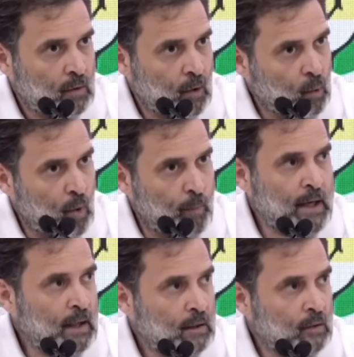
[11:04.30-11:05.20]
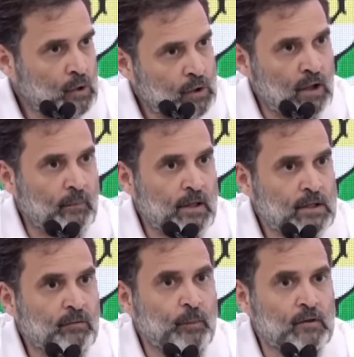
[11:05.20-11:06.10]
और वो भी कुछ ही दिन में
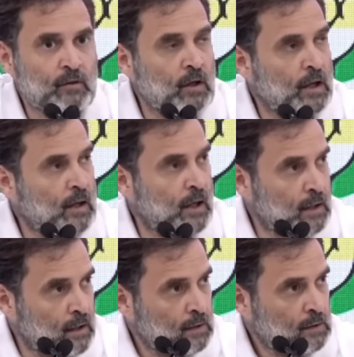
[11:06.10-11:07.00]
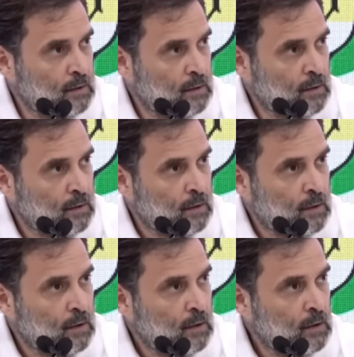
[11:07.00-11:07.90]
चीफ मिनिस्टर नहीं रहेंगे
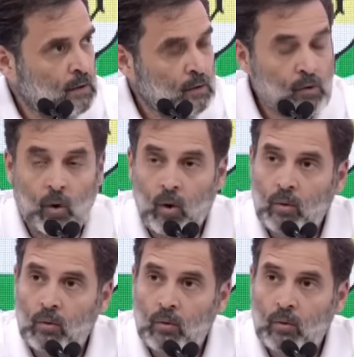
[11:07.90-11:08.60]
तो